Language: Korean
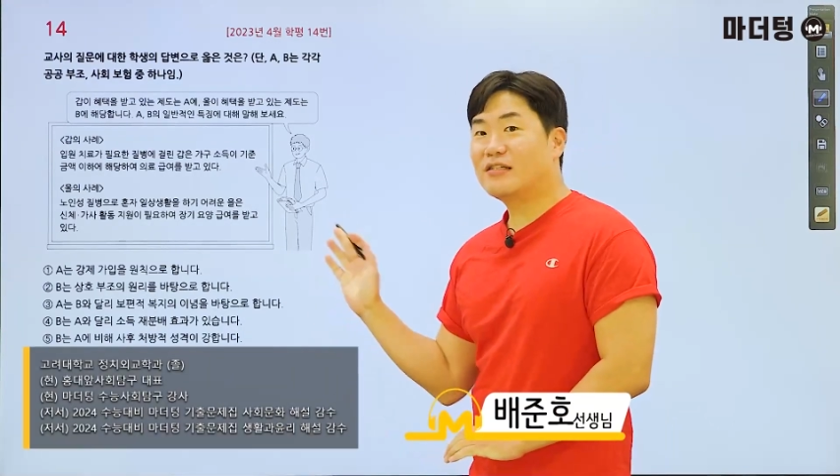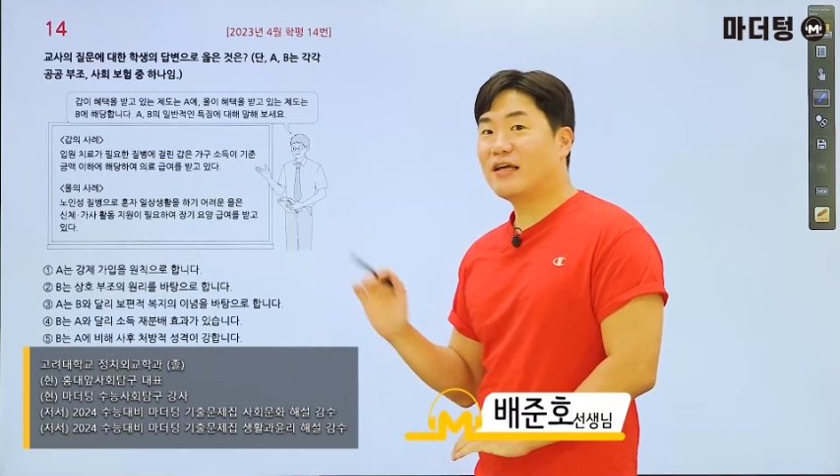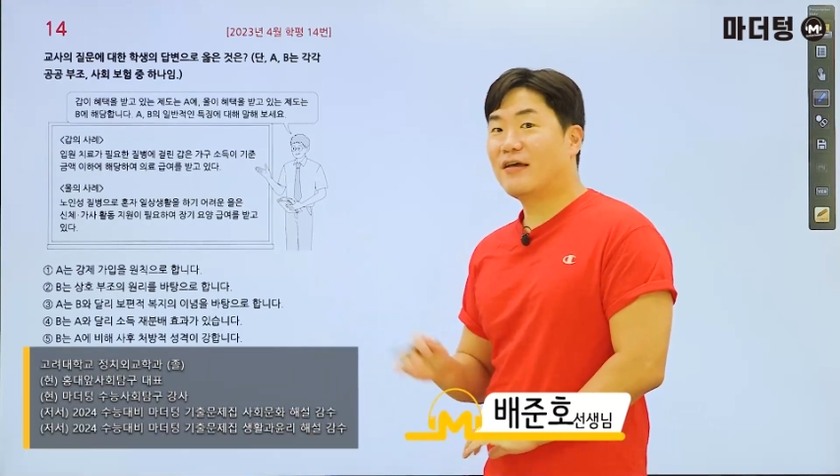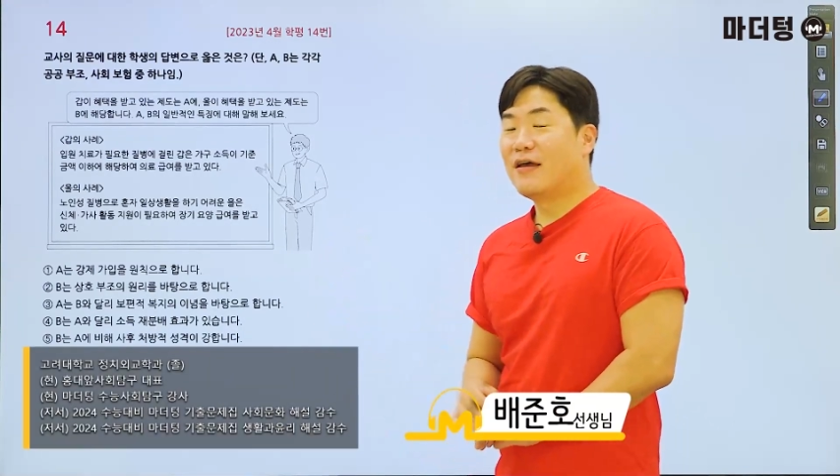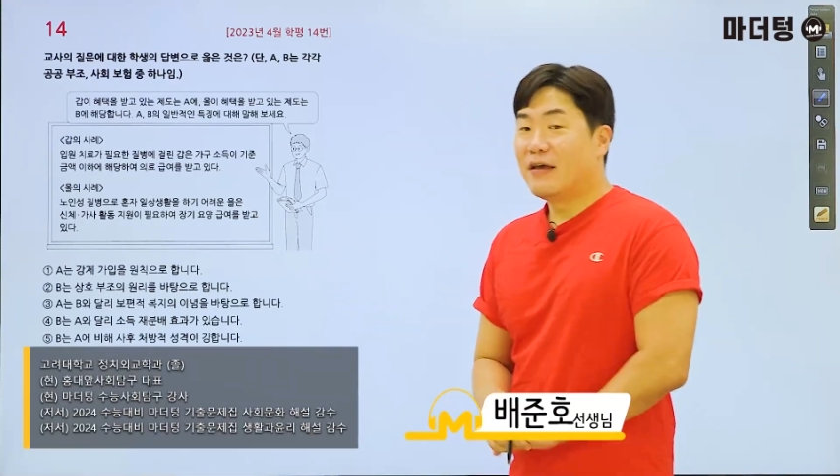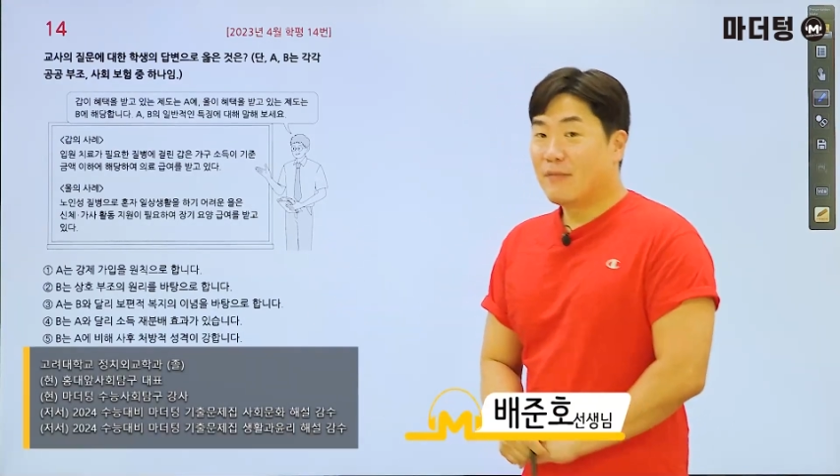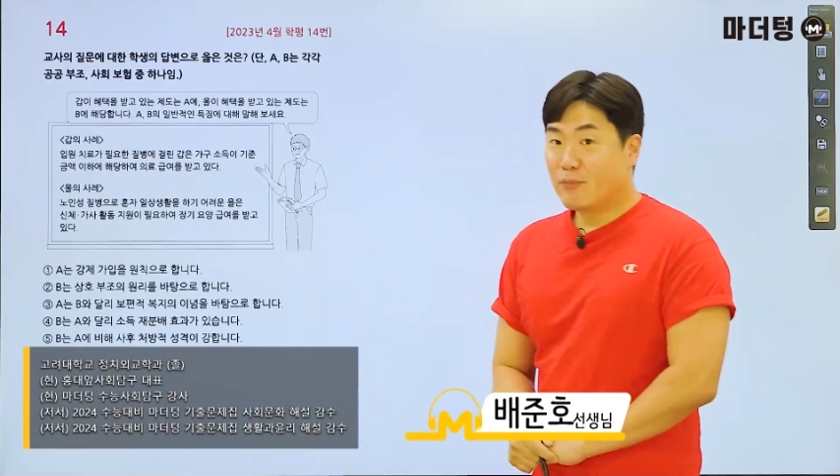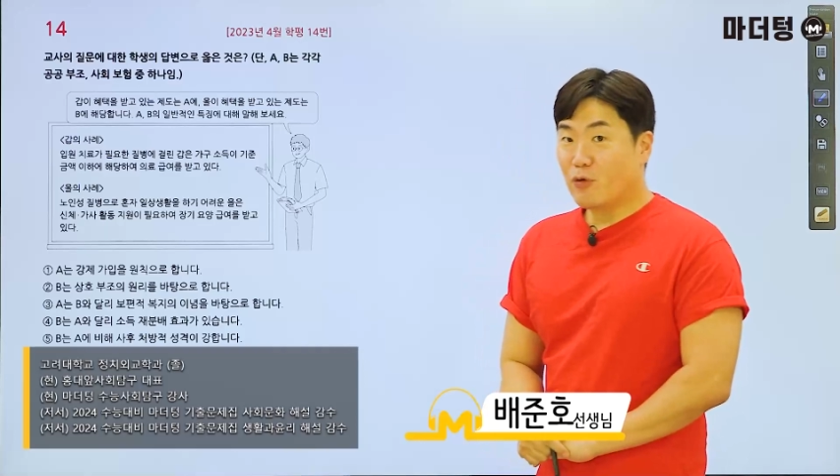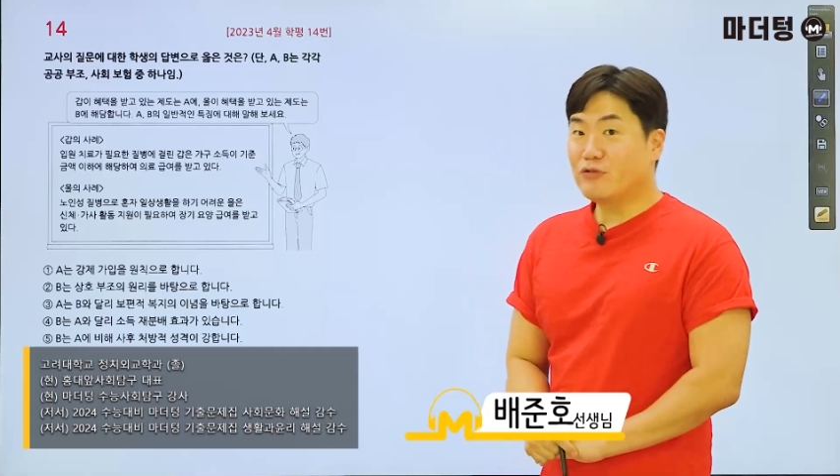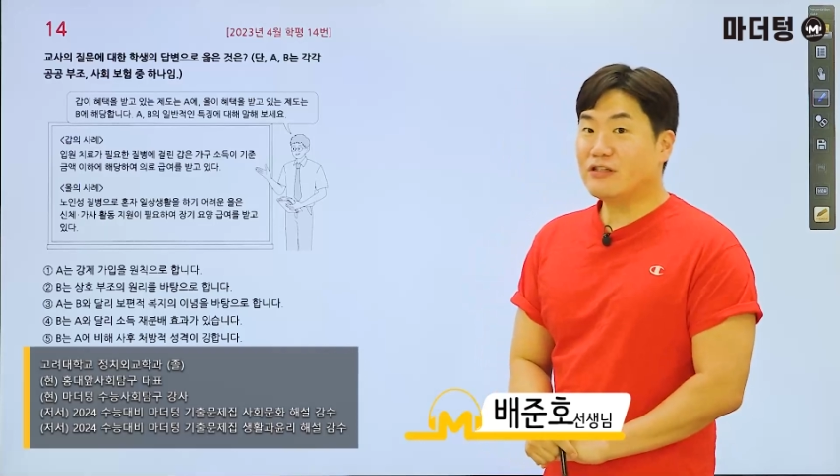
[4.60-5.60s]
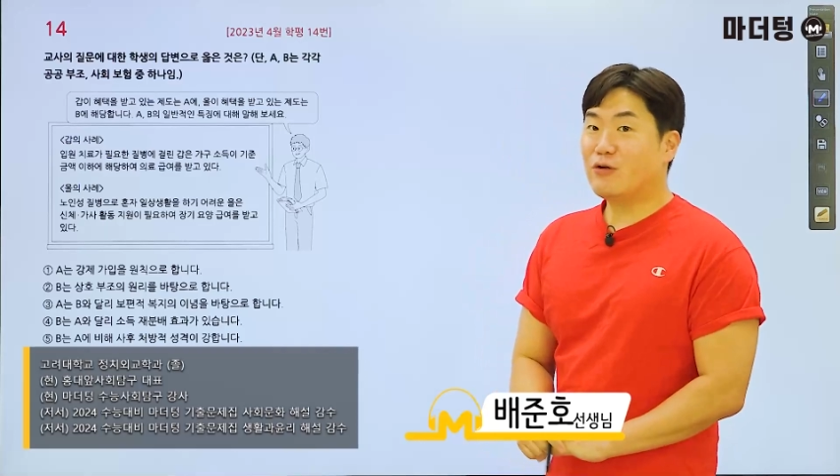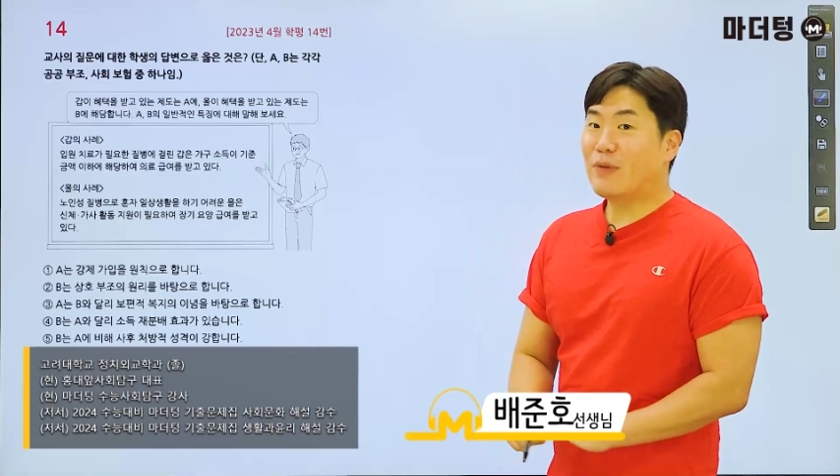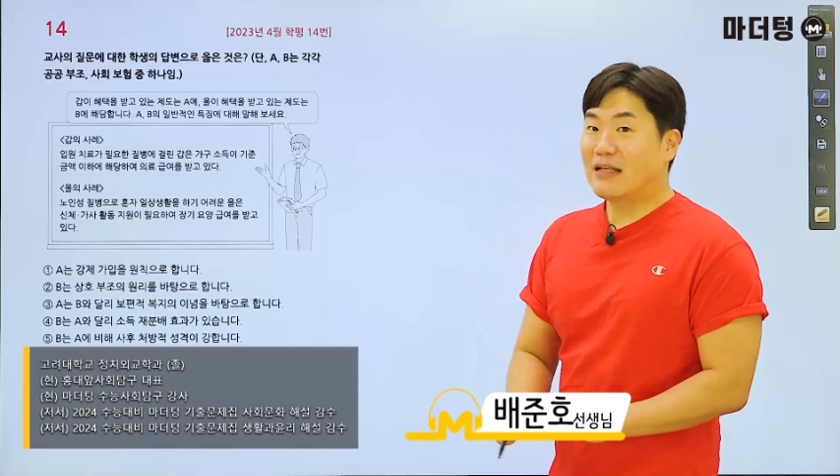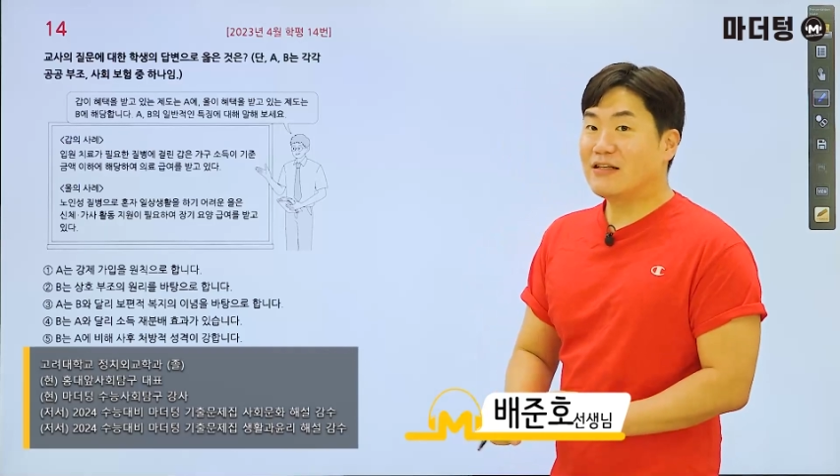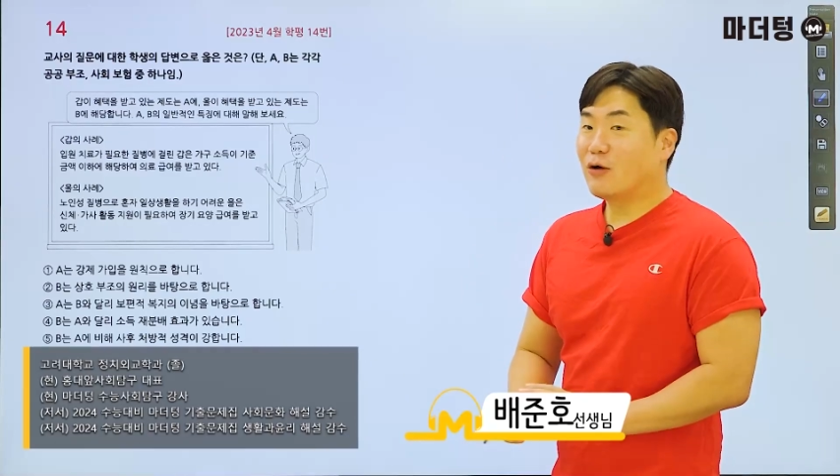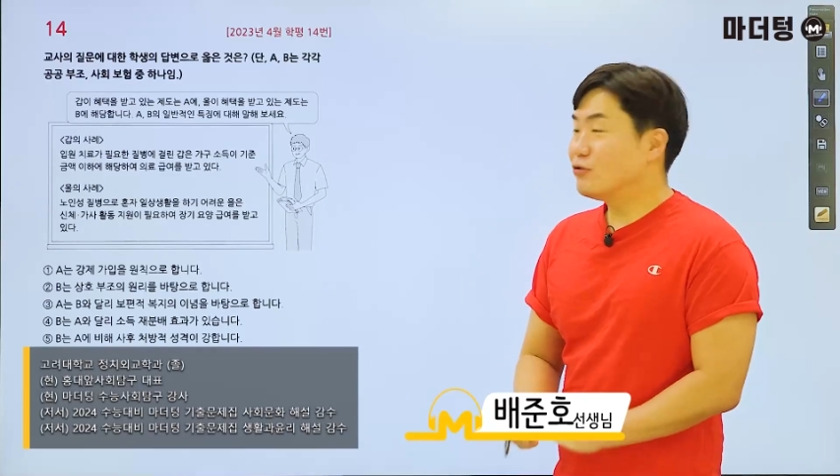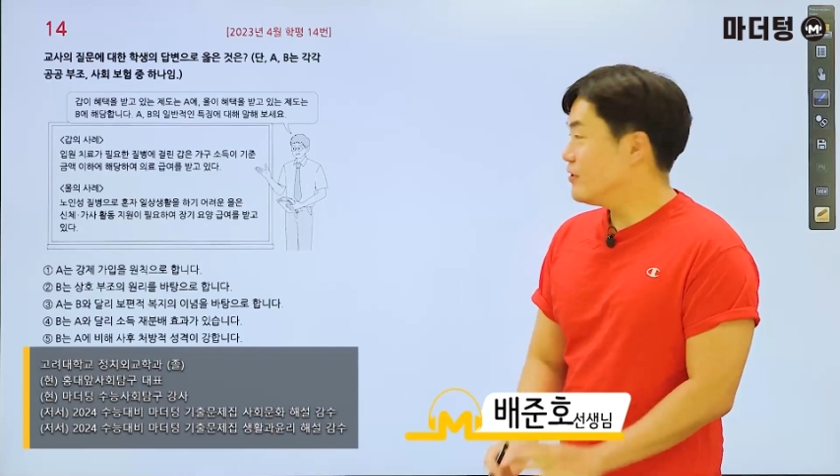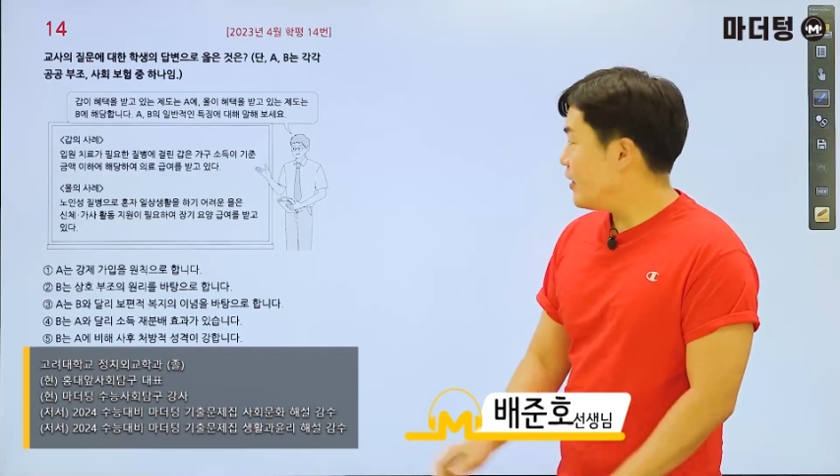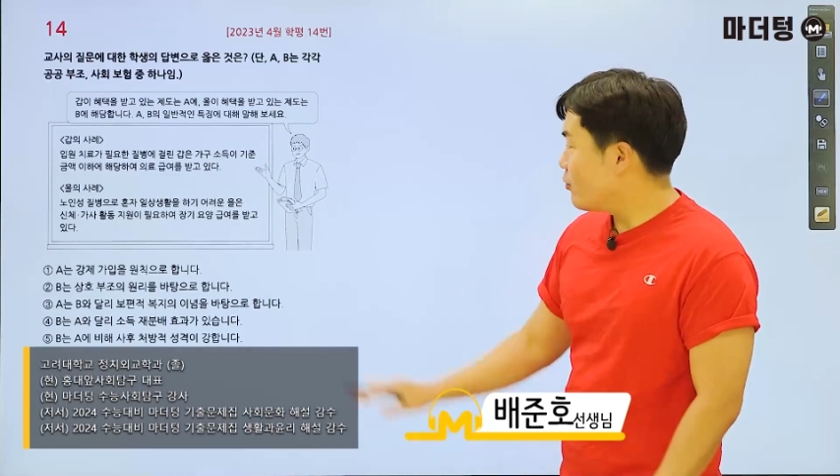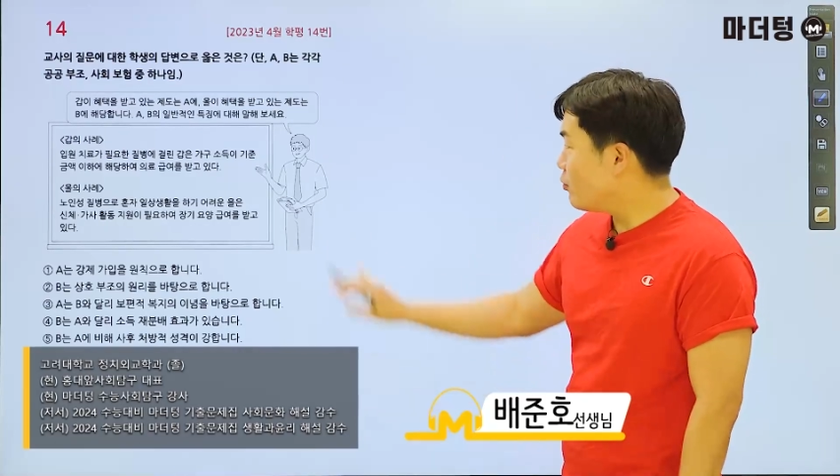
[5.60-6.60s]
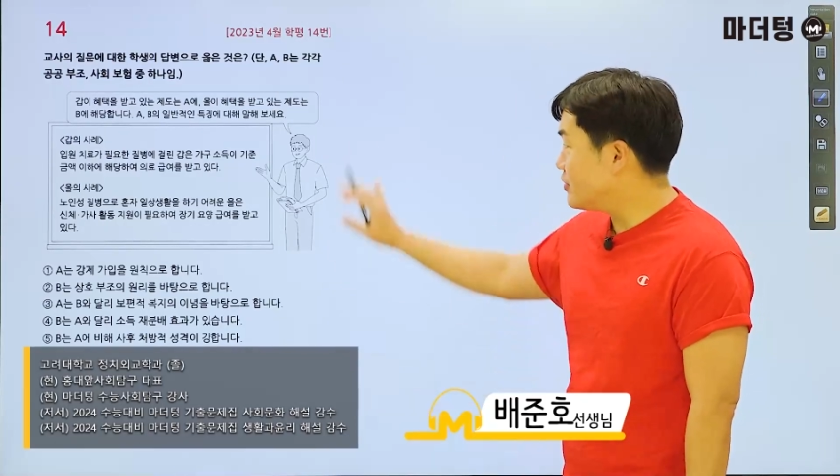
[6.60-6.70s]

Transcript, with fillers: 이제 표 문제로 많이 나오는데 이건